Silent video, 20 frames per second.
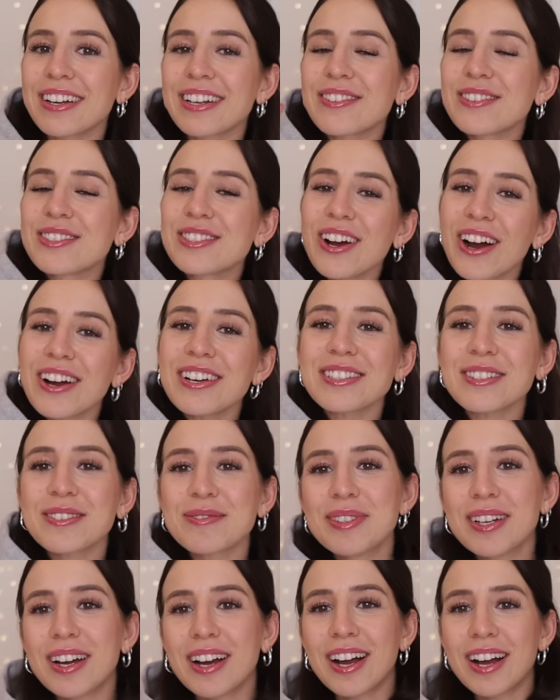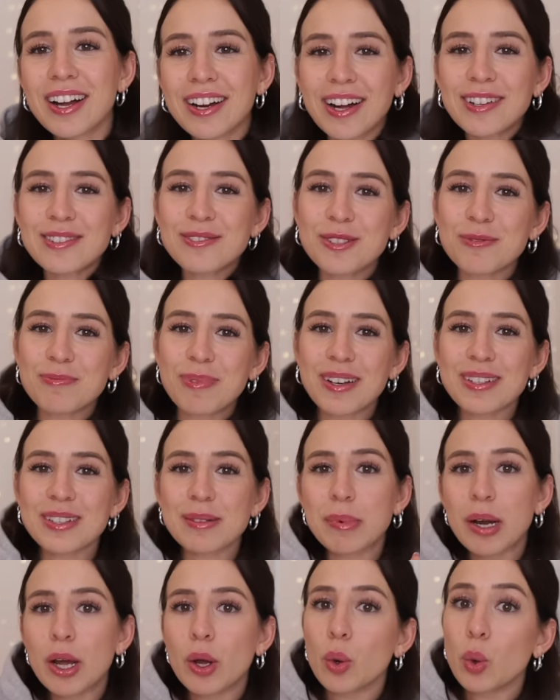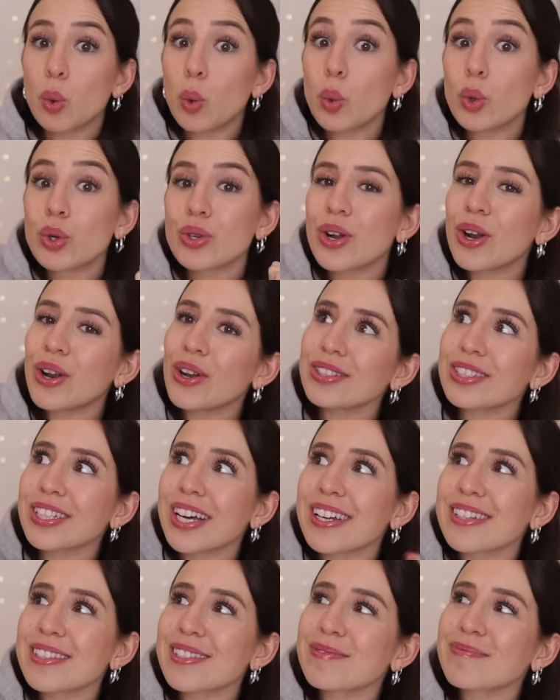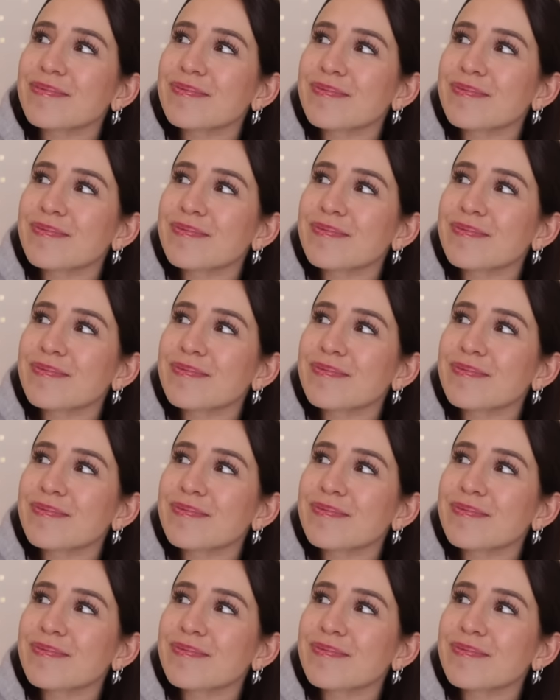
Ich wünsche euch und mir ganz viel Spaß dabei und los geht's.